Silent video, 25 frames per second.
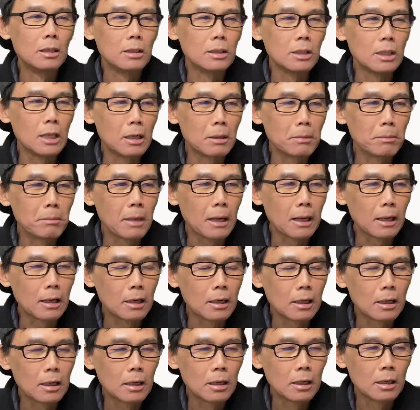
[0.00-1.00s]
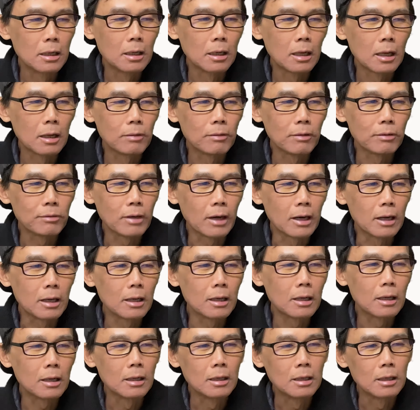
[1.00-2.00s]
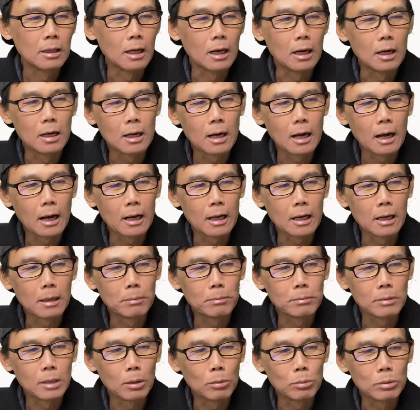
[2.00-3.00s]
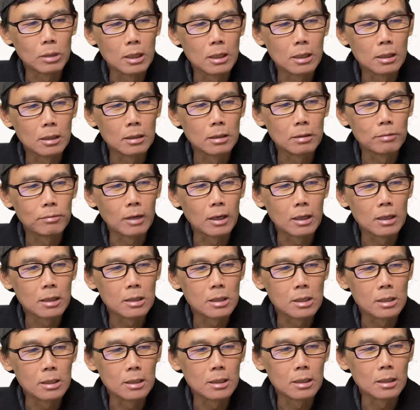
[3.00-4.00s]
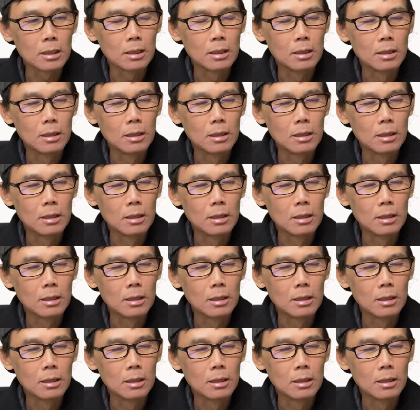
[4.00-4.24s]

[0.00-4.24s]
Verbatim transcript: nhấn mạnh phải phải á ở hai âm đầu tiên phải ở dưới